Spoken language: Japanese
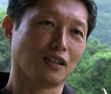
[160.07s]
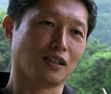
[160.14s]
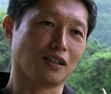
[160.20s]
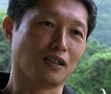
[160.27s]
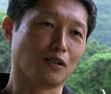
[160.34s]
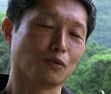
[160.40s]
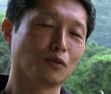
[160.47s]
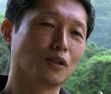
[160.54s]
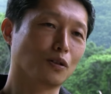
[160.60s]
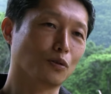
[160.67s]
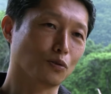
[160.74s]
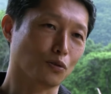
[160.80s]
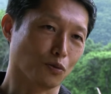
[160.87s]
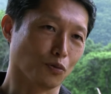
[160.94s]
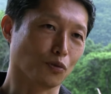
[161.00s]
いろんな
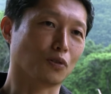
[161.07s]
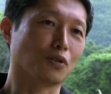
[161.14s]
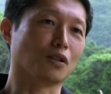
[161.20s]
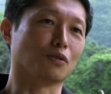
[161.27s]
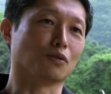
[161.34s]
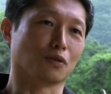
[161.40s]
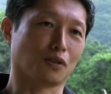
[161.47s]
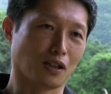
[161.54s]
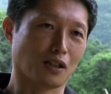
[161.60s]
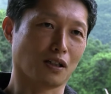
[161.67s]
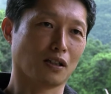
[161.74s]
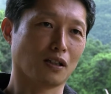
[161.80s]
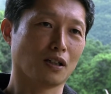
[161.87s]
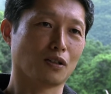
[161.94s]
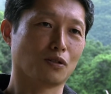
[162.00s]
ことを持ってるので
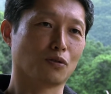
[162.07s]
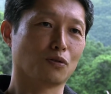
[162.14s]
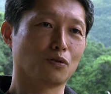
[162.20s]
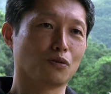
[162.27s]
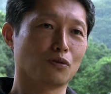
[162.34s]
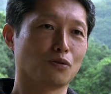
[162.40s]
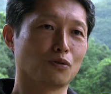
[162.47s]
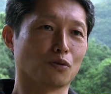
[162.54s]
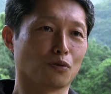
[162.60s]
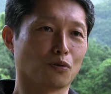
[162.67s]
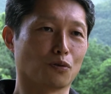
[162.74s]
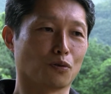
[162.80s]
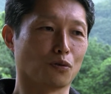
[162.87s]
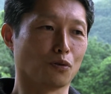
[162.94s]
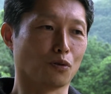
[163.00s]
そういうの
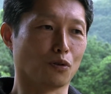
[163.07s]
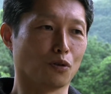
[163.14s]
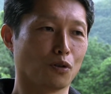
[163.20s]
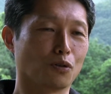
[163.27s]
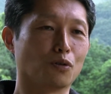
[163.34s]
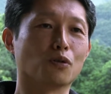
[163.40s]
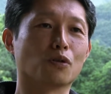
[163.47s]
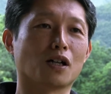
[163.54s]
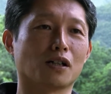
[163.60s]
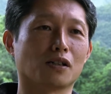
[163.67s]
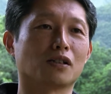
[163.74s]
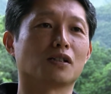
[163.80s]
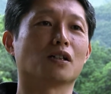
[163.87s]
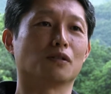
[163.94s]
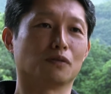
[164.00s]
をこう交換
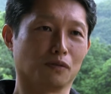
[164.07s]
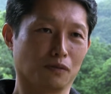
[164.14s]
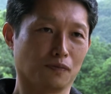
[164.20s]
し合う